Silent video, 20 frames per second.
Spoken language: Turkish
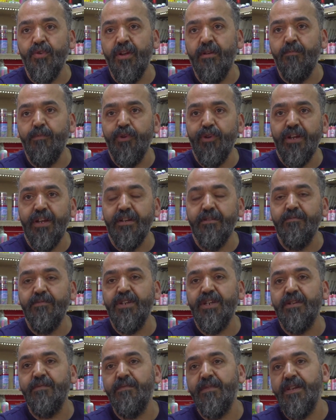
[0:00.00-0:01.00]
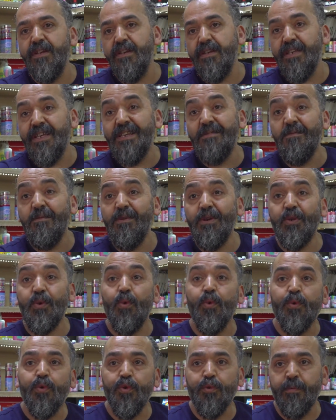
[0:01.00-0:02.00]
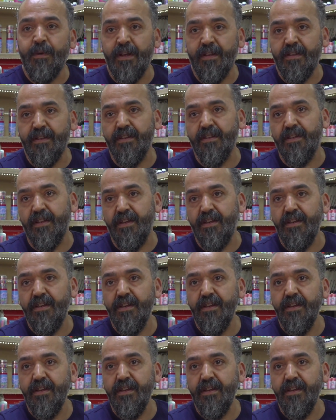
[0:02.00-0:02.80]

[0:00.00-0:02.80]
olan boyalarımız şimdi 25-30 bandında.